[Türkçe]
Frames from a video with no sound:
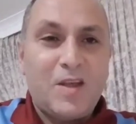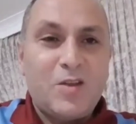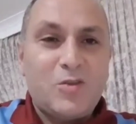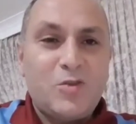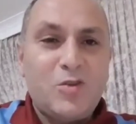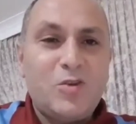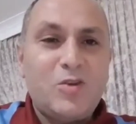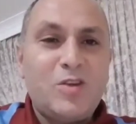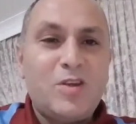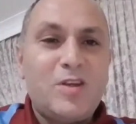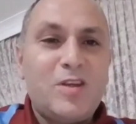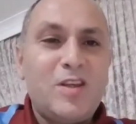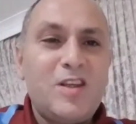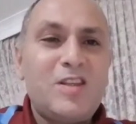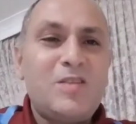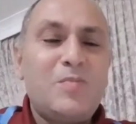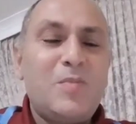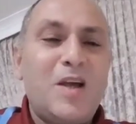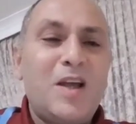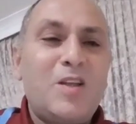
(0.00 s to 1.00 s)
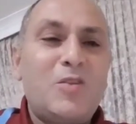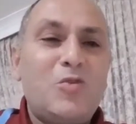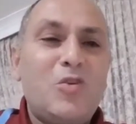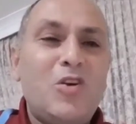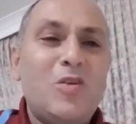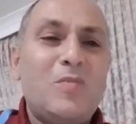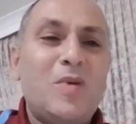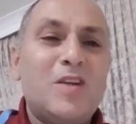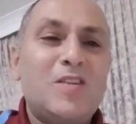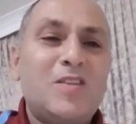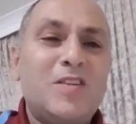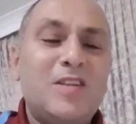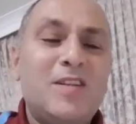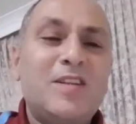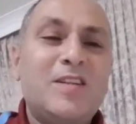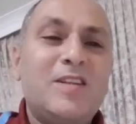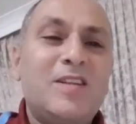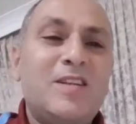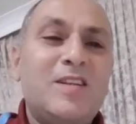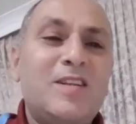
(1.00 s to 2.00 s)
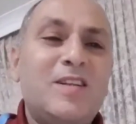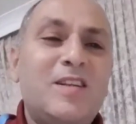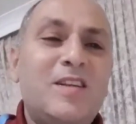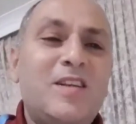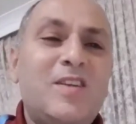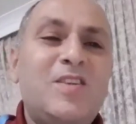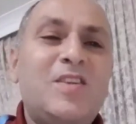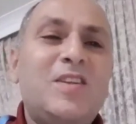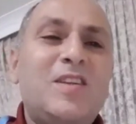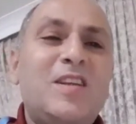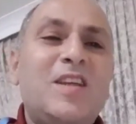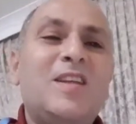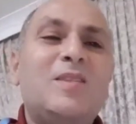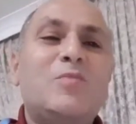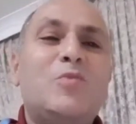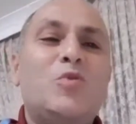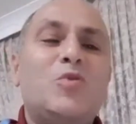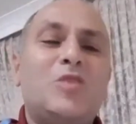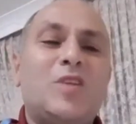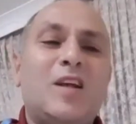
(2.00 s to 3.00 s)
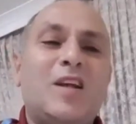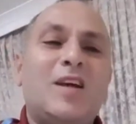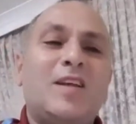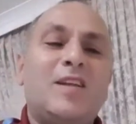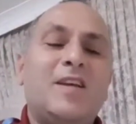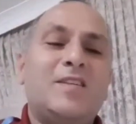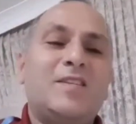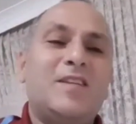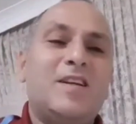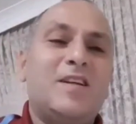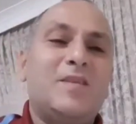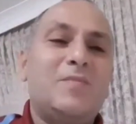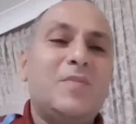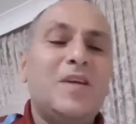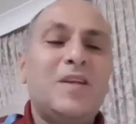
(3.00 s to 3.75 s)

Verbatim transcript: Çünkü İsmail Köybaşı'nın işi değil bu iş arkadaşlar.